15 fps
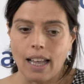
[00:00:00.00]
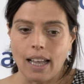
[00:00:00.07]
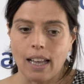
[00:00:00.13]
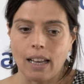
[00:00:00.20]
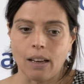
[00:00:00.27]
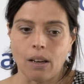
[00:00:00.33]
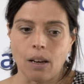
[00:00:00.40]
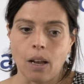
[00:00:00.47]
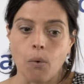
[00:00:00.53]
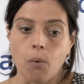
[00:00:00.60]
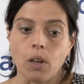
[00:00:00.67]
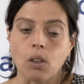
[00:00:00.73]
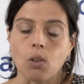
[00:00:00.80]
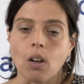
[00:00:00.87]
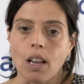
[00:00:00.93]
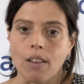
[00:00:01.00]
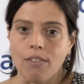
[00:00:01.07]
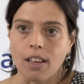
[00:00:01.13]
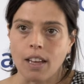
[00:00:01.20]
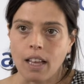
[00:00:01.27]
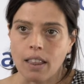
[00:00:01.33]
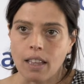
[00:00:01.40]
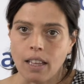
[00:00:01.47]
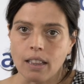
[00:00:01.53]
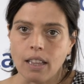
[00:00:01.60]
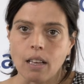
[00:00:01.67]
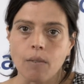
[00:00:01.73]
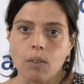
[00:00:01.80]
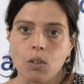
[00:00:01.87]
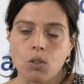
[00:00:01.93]
en, en, cuanto a la eficacia en
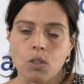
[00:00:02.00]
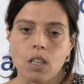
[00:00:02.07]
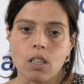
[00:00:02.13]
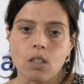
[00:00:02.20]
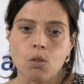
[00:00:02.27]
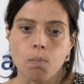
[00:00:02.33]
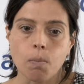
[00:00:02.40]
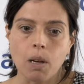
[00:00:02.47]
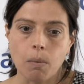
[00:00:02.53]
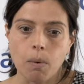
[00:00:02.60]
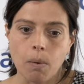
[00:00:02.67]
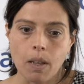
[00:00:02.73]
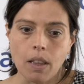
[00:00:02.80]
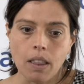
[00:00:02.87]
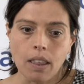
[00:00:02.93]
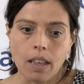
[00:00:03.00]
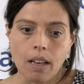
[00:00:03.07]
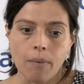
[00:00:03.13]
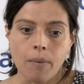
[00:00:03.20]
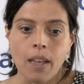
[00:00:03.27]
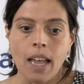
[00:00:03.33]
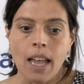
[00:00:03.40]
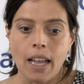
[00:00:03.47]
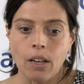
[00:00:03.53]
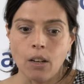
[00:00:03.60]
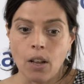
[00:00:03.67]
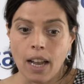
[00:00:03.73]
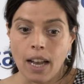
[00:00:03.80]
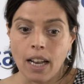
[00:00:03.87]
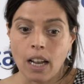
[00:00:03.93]
términos de supervivencia
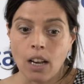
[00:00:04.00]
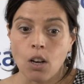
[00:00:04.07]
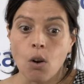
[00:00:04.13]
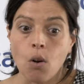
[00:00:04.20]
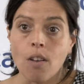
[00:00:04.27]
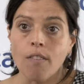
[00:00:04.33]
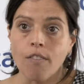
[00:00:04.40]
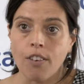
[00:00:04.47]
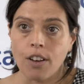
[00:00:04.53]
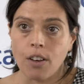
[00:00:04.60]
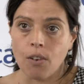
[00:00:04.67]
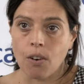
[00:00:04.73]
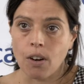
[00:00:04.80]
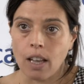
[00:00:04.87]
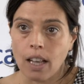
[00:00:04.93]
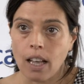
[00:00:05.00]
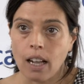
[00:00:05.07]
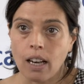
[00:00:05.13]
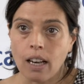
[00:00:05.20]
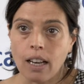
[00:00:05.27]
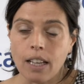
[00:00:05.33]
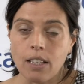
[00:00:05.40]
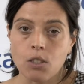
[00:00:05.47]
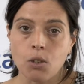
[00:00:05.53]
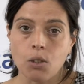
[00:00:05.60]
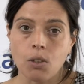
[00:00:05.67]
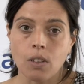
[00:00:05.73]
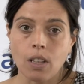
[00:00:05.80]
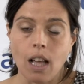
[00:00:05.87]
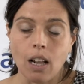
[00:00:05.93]
era no inferior
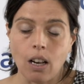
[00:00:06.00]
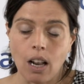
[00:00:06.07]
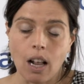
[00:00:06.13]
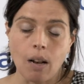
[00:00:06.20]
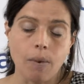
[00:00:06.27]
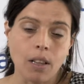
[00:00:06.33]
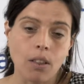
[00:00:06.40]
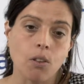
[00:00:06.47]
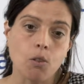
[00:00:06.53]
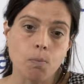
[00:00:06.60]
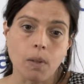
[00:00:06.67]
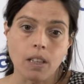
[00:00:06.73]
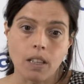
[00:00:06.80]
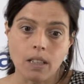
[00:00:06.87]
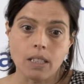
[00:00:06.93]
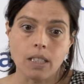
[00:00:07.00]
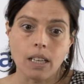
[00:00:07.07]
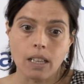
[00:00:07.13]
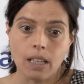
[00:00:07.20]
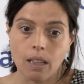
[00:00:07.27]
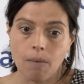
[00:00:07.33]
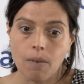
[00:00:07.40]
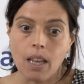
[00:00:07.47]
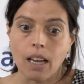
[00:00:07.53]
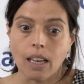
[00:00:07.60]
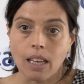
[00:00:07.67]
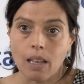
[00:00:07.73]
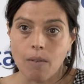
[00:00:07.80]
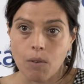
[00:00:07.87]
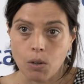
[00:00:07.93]
al brazo de los pacientes que
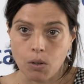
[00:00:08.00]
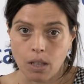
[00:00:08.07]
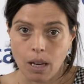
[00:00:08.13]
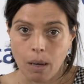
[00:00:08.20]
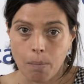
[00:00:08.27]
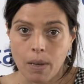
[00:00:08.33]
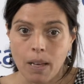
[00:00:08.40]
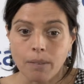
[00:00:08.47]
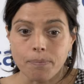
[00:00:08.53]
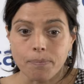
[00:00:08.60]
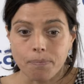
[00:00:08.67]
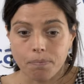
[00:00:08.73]
recibían quimioterapia.